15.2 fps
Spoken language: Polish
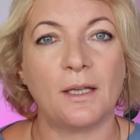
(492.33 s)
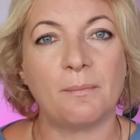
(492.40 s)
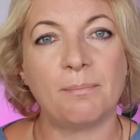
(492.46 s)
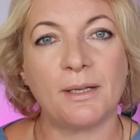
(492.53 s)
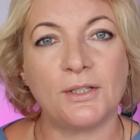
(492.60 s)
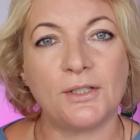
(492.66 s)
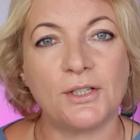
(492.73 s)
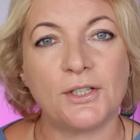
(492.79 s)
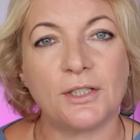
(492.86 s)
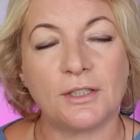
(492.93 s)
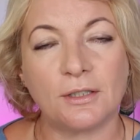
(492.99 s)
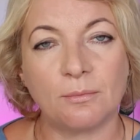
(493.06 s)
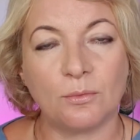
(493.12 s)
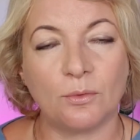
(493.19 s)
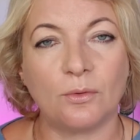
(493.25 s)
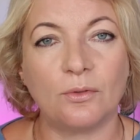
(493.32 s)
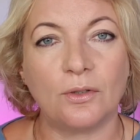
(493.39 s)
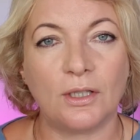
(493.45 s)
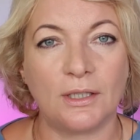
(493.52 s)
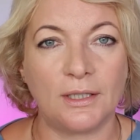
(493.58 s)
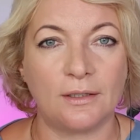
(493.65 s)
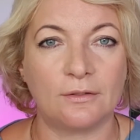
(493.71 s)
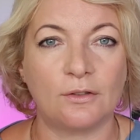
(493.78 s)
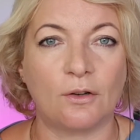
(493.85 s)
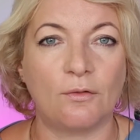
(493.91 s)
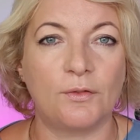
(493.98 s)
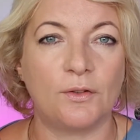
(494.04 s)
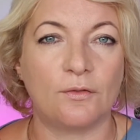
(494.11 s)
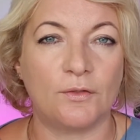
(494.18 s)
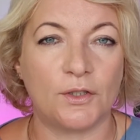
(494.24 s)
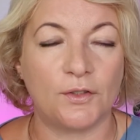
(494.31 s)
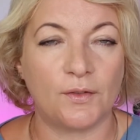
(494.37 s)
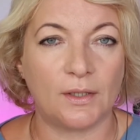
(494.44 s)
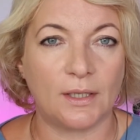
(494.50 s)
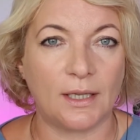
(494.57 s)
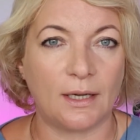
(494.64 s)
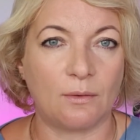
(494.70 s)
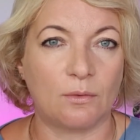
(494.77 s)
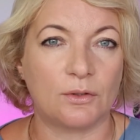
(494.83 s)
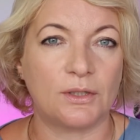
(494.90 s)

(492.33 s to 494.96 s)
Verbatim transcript: będzie się temu e, klientowi wyświetlało.